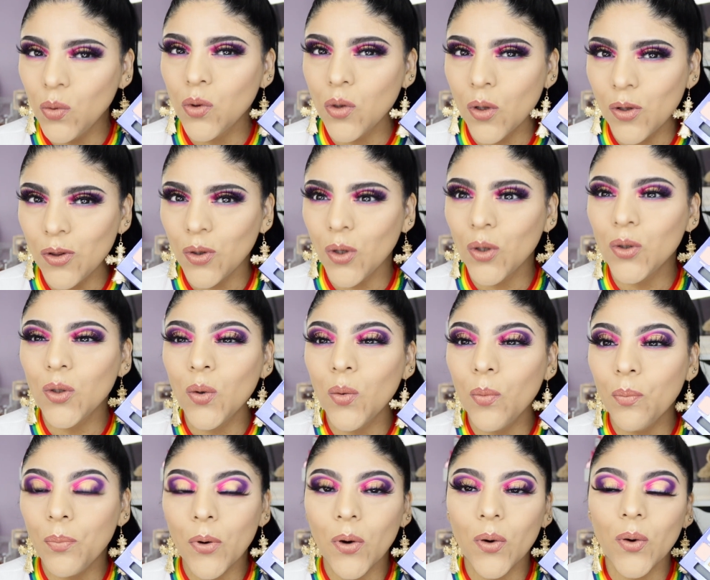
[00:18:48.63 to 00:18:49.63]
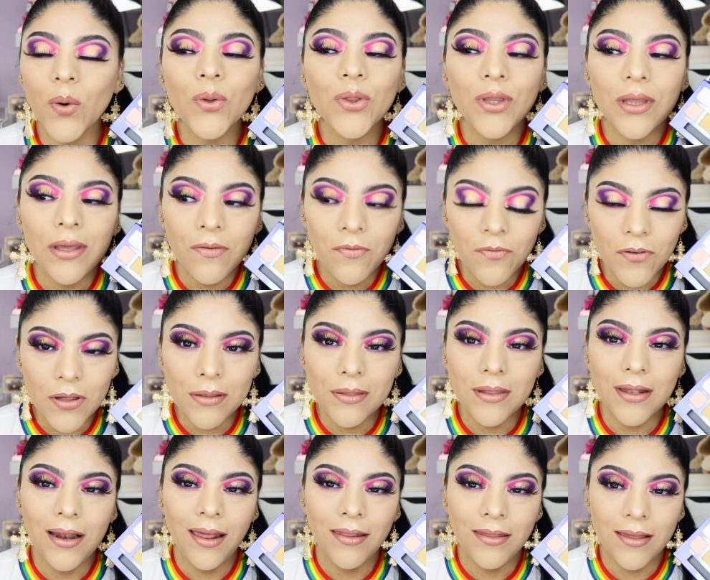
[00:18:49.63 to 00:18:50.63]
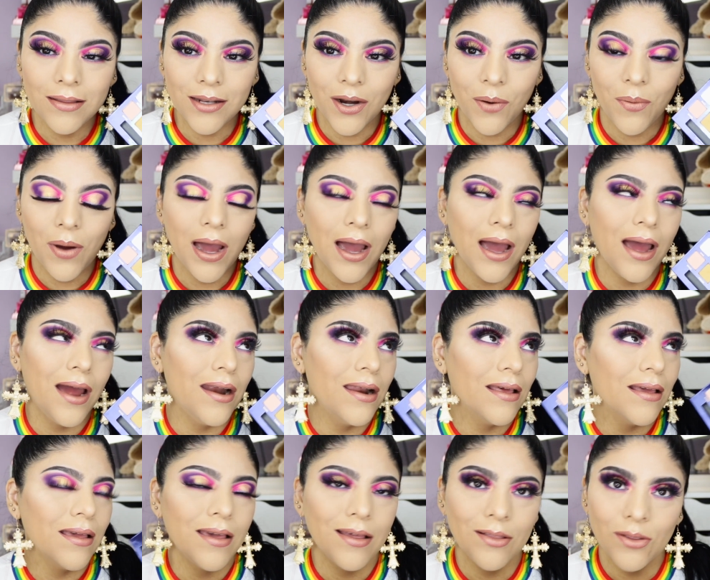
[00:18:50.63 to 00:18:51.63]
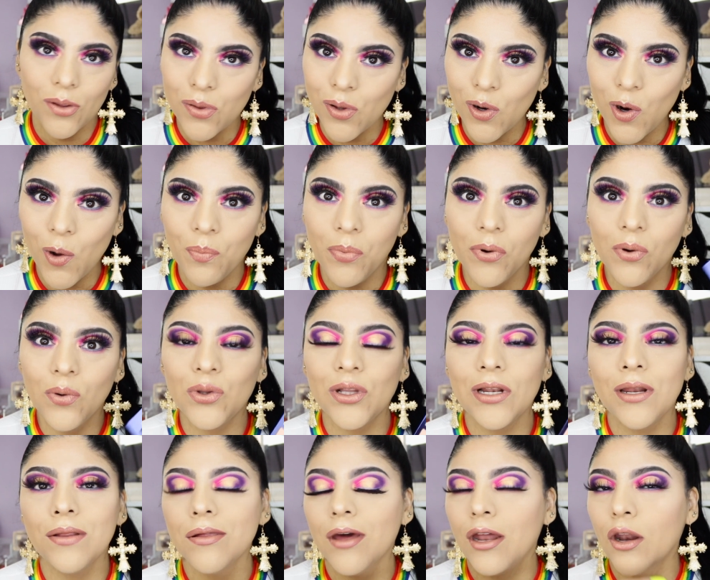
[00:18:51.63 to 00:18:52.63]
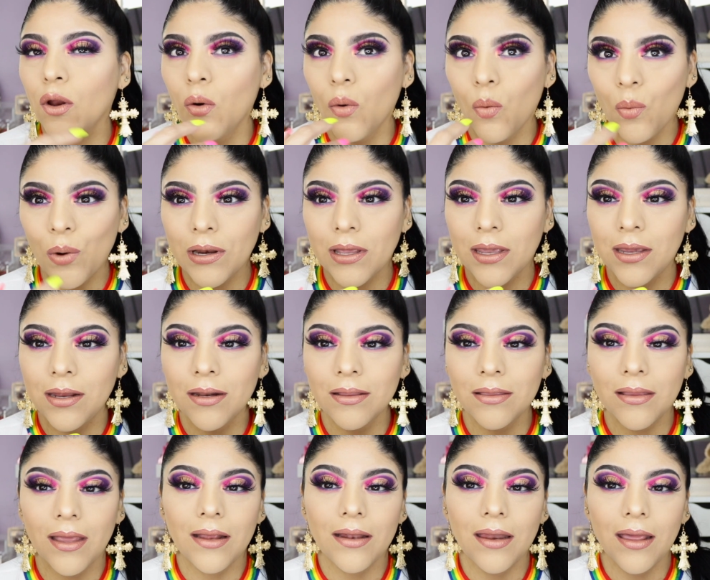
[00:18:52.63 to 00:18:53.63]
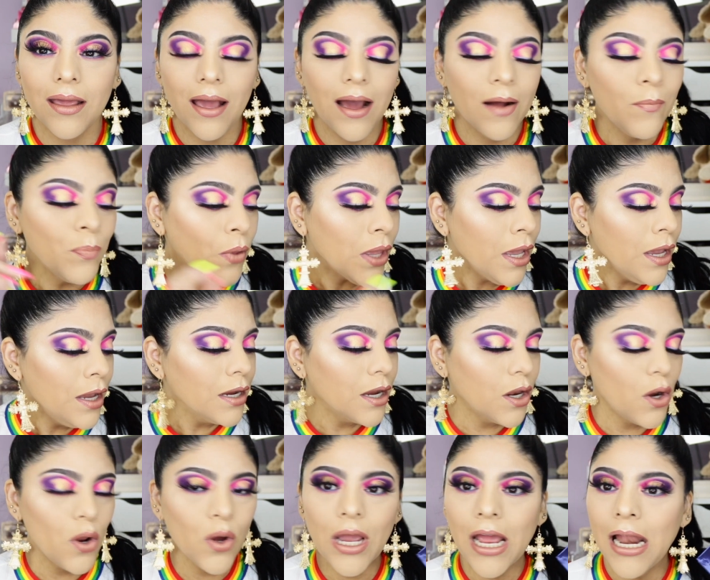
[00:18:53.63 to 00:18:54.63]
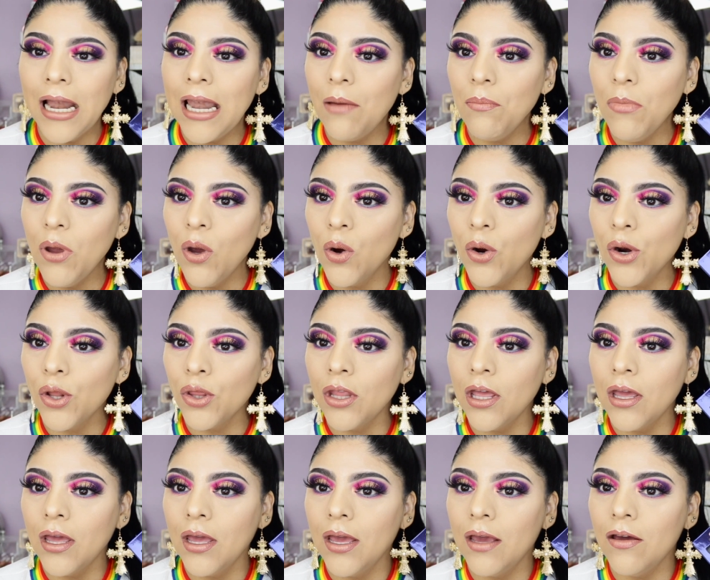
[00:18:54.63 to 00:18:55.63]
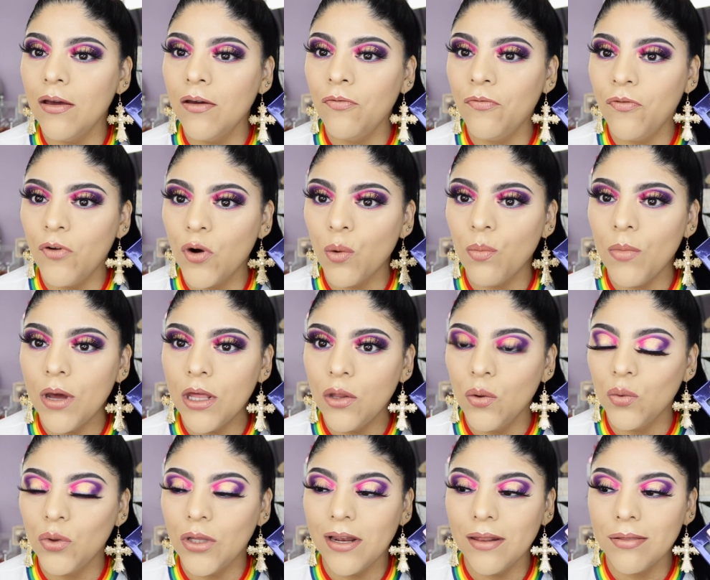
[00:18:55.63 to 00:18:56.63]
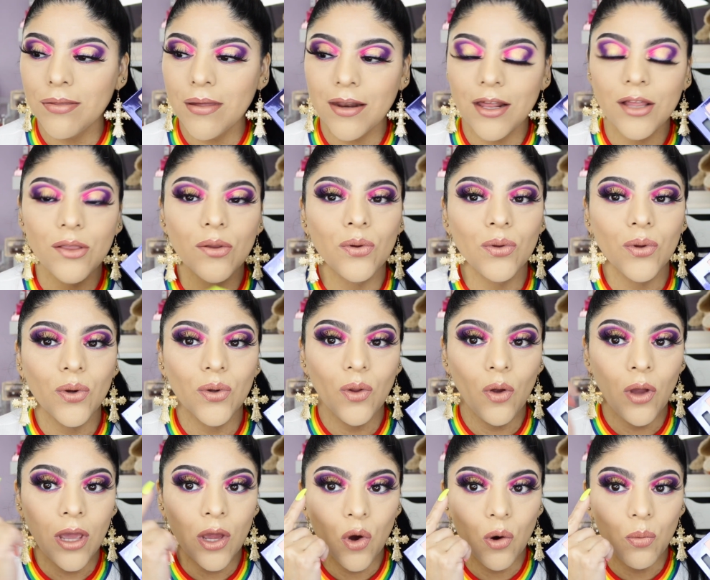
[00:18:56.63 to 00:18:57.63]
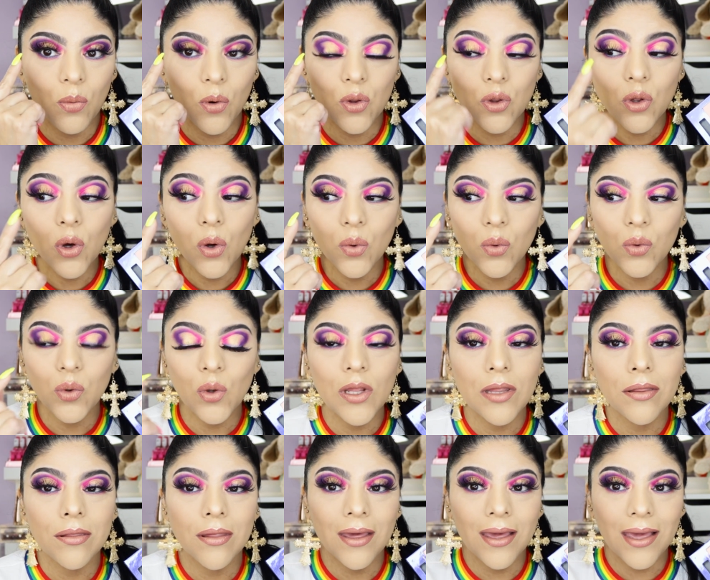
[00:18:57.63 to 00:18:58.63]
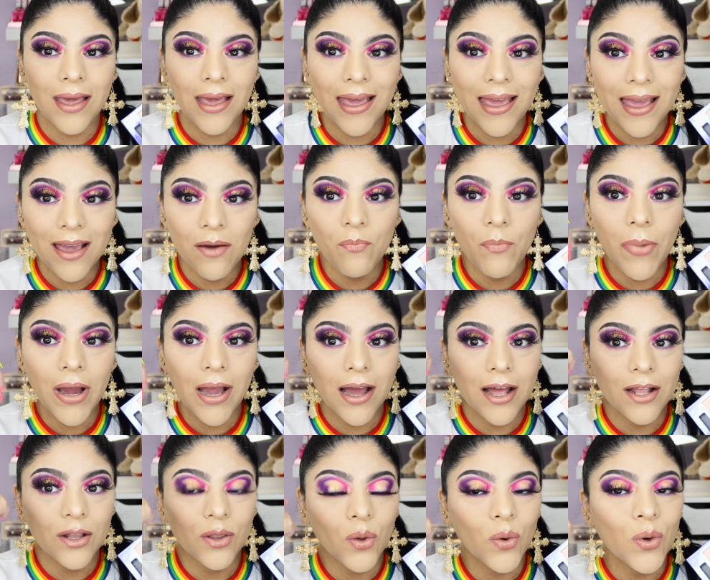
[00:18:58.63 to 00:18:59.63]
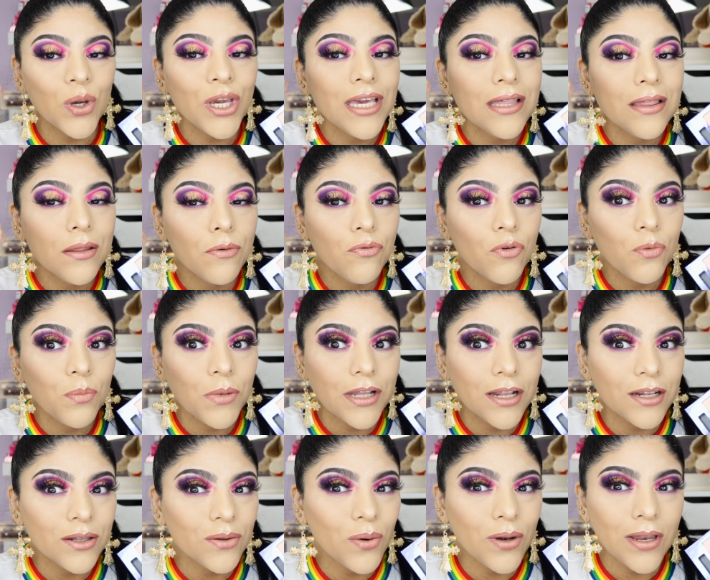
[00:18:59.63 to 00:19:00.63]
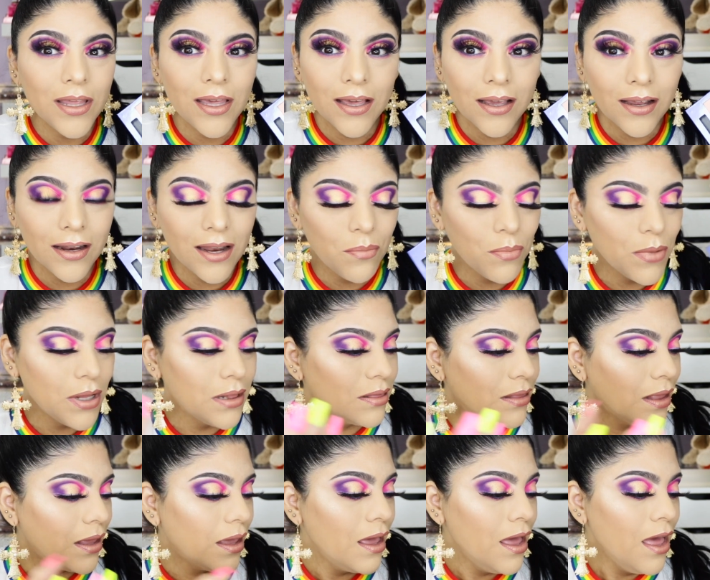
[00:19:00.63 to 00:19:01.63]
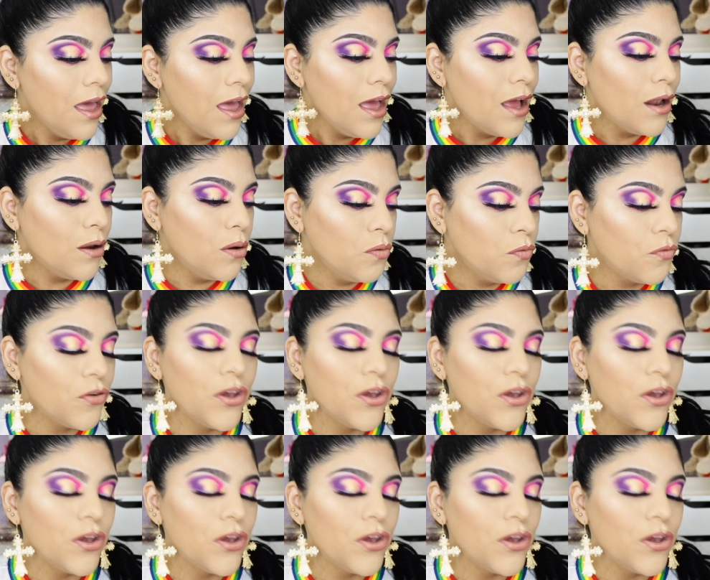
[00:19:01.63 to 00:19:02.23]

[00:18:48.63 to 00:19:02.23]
son tonos un poco difíciles de trabajar, que no se los puedo utilizar con cualquier técnica. Creo que la mejor eh, forma de utilizar estos tonos es como yo lo utilicé empacando y difuminando ligeramente los